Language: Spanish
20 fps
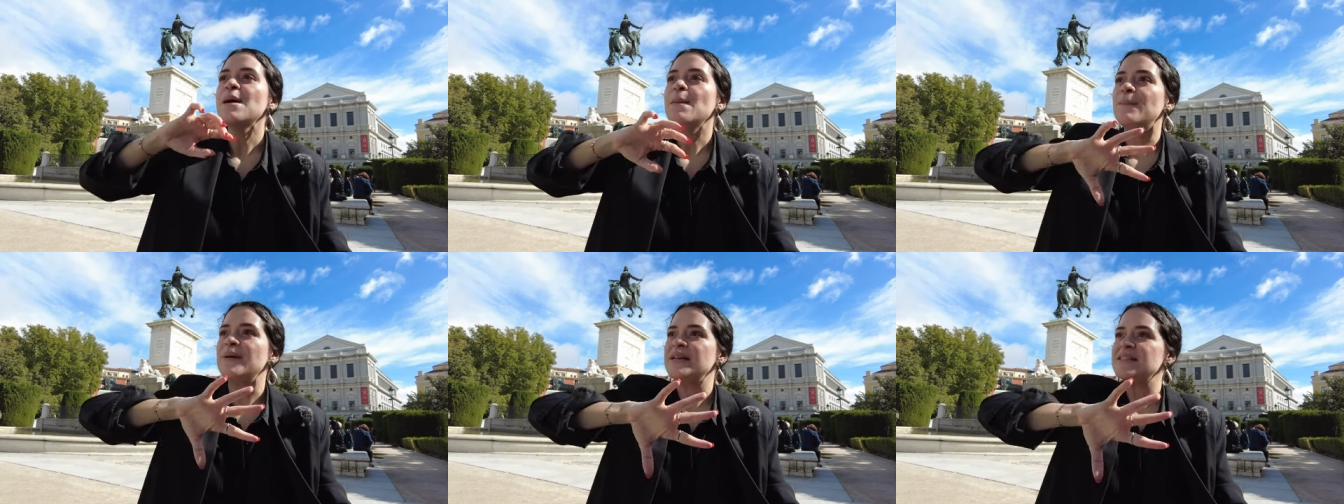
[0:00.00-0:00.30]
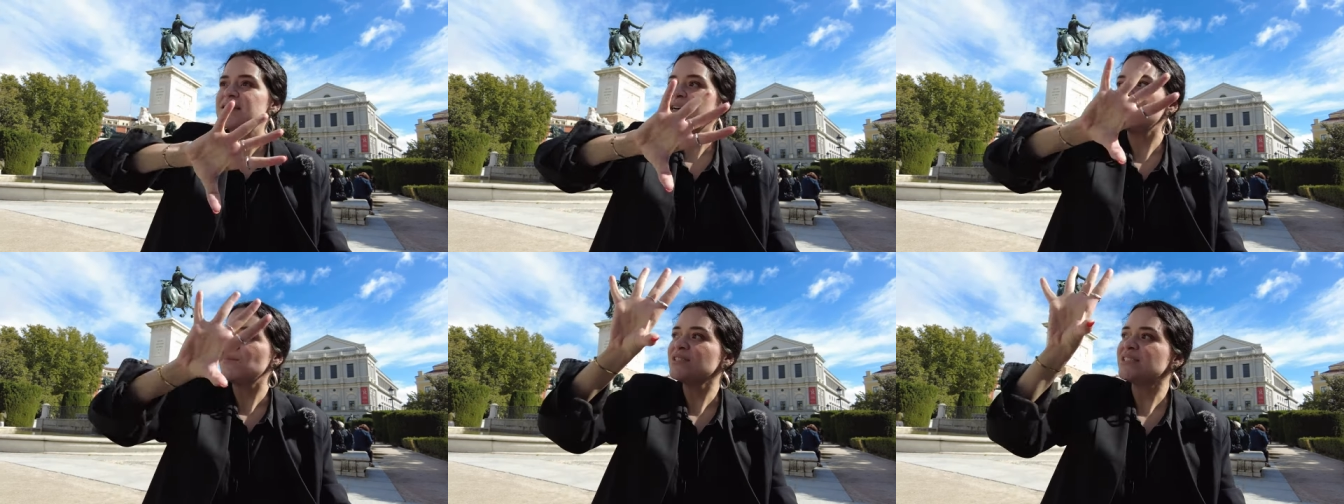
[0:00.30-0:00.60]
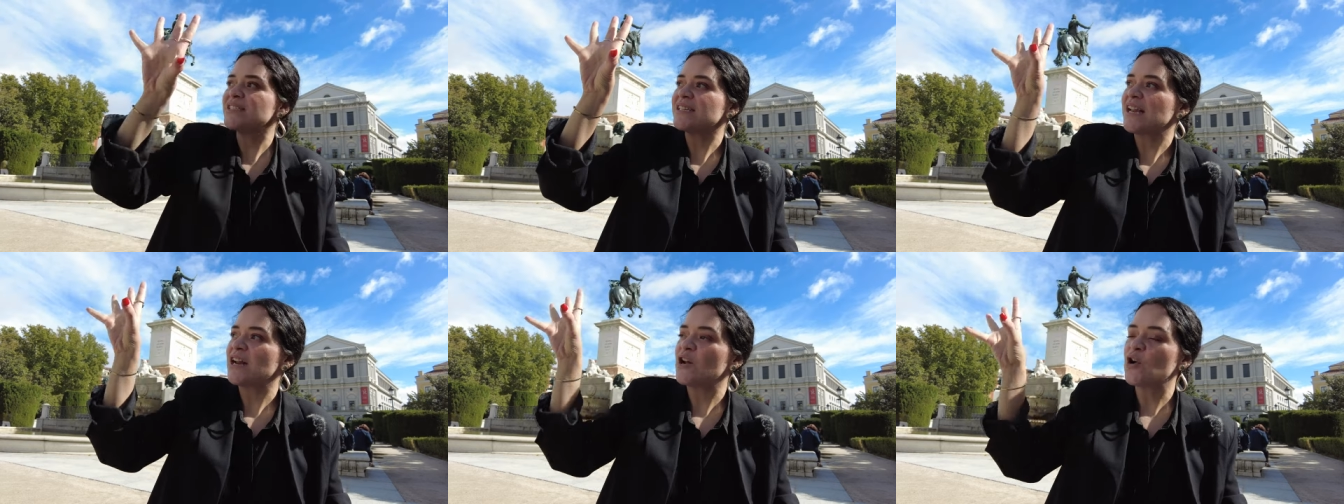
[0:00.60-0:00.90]
pensamos
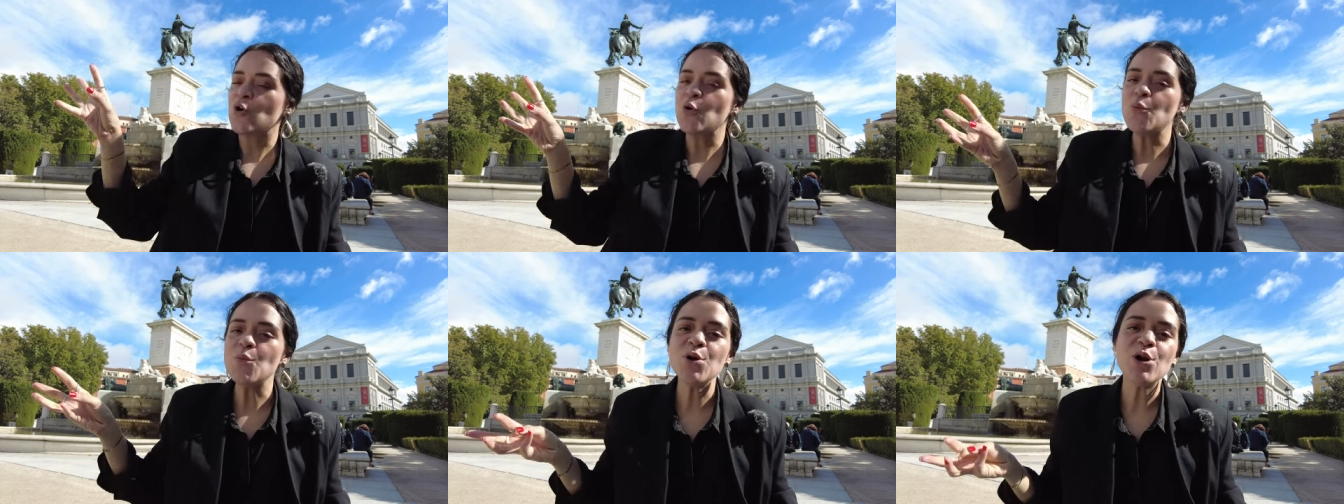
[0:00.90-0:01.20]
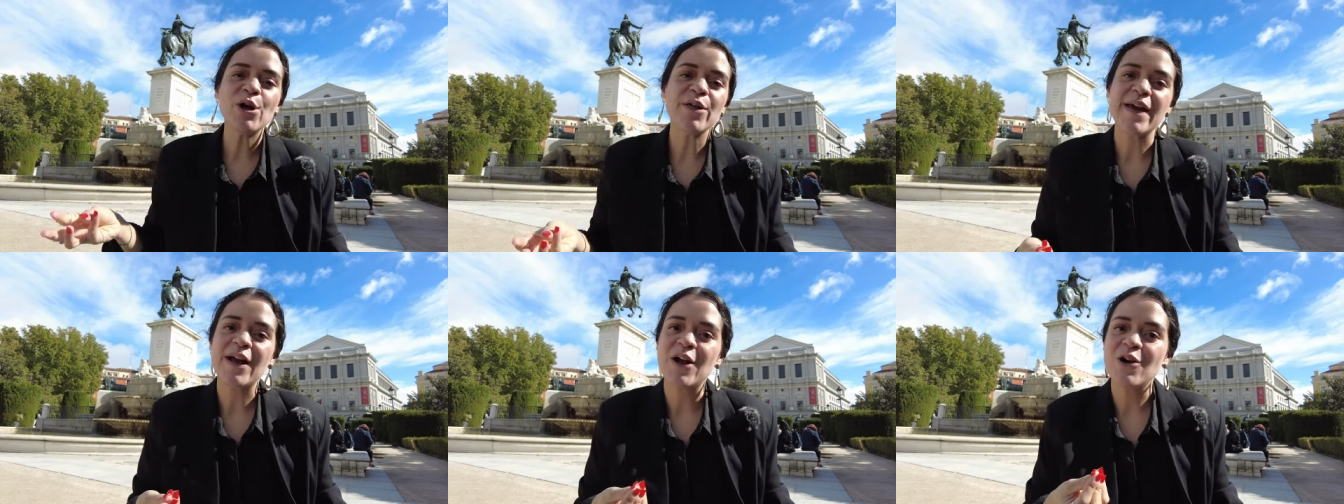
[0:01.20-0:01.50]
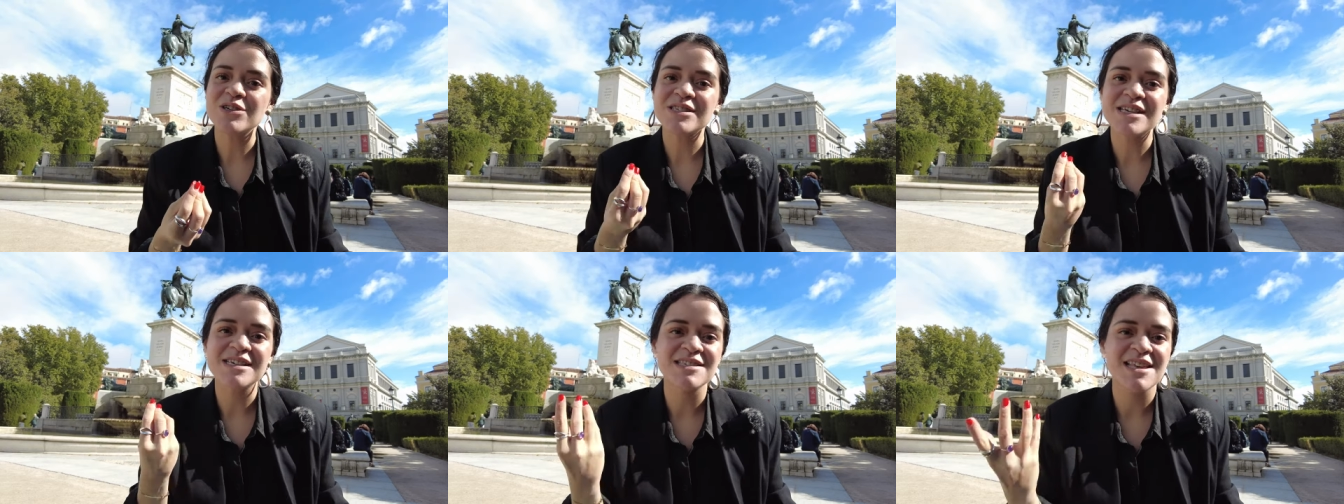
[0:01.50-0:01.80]
en el cúmulo de
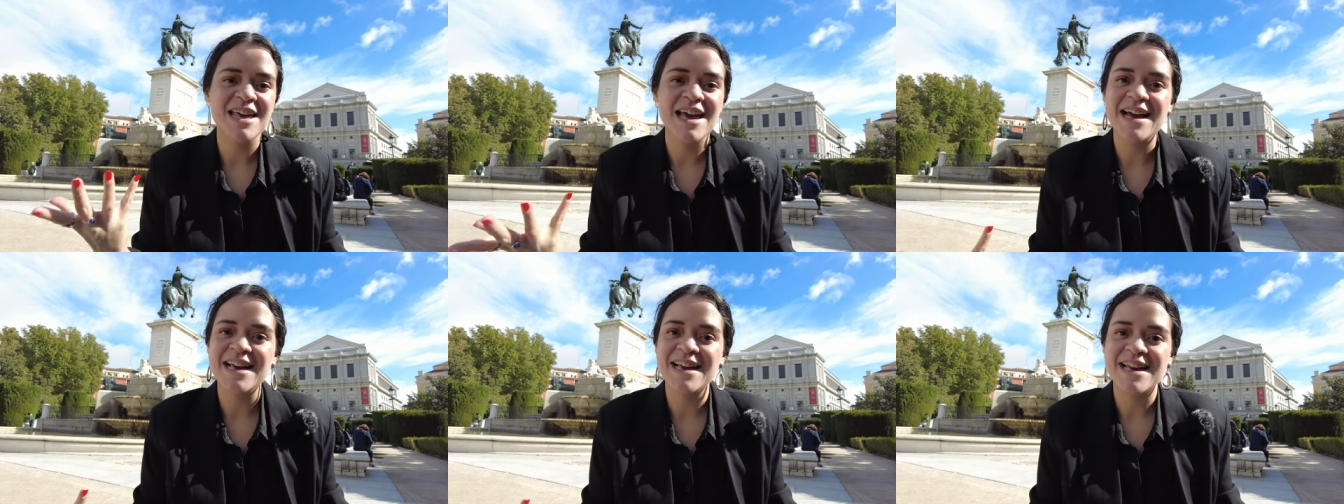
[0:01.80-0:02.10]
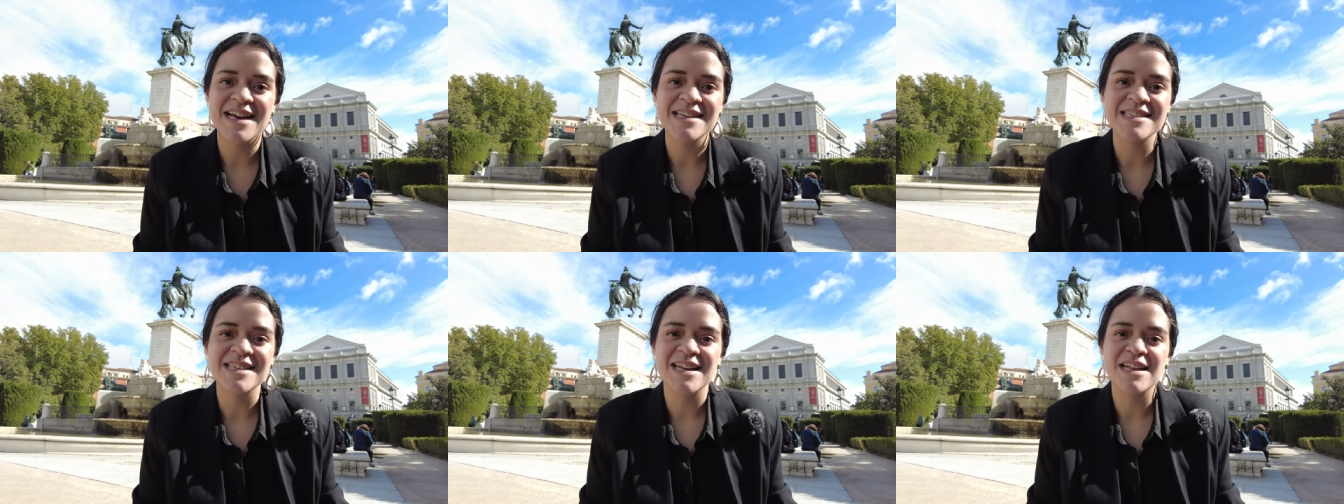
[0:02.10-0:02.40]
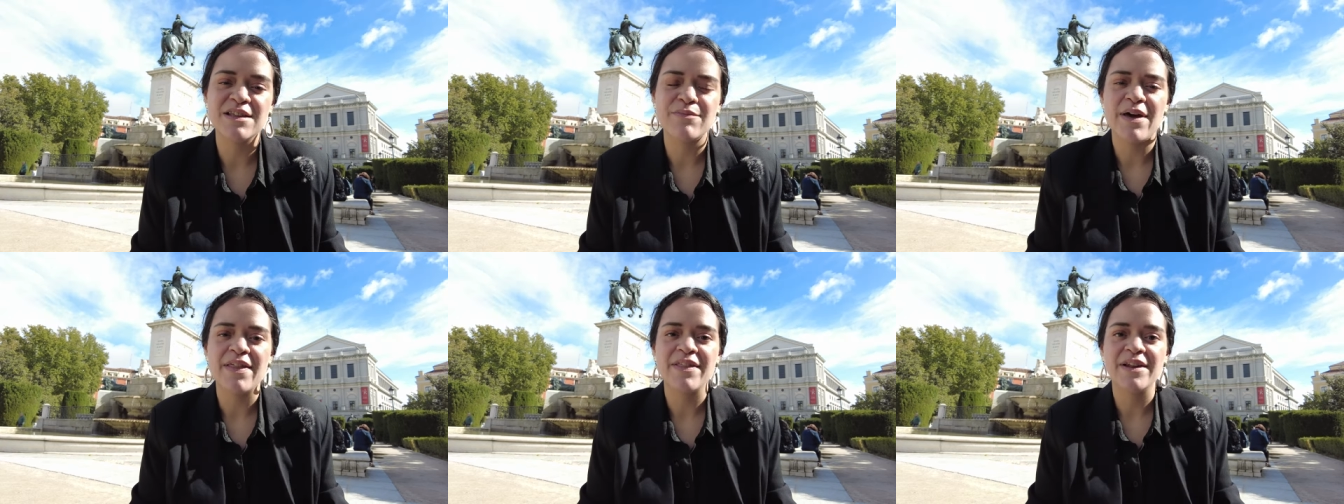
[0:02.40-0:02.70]
cosas que hay que hacer
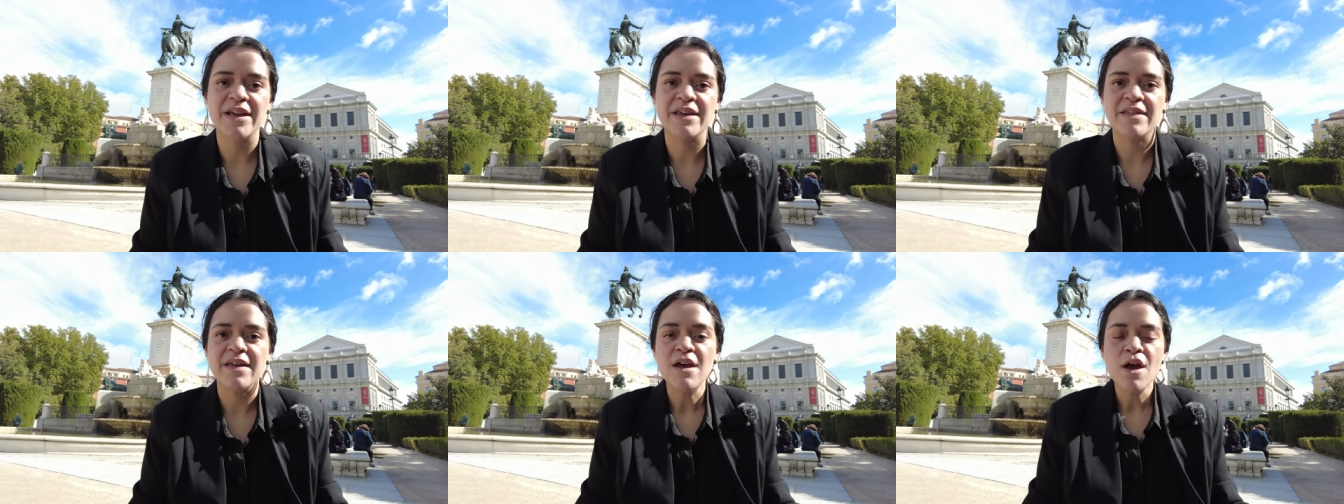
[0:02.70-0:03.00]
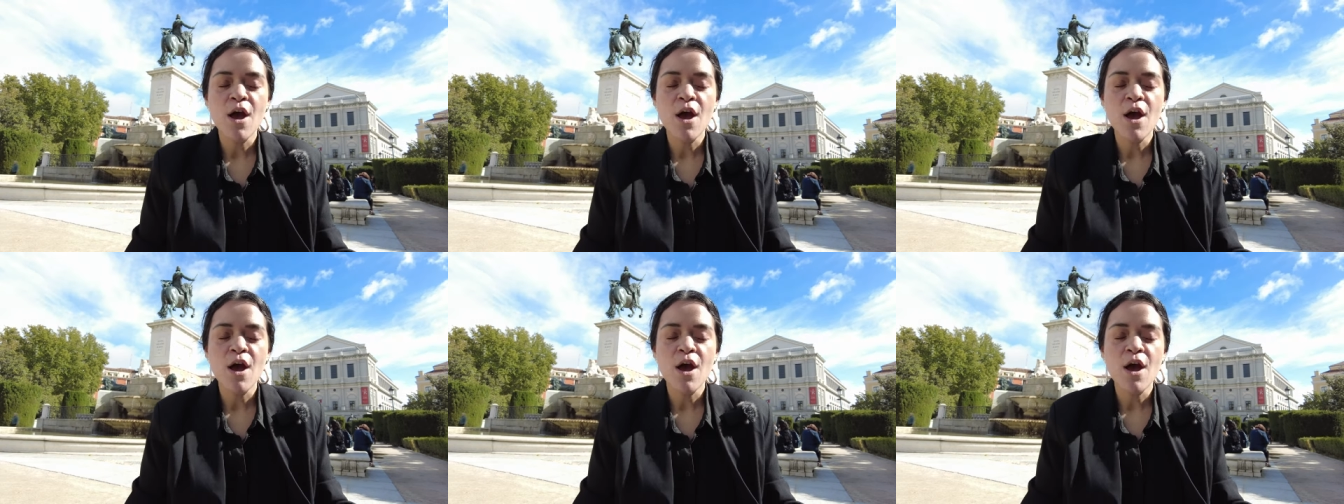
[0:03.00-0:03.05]
en Madrid,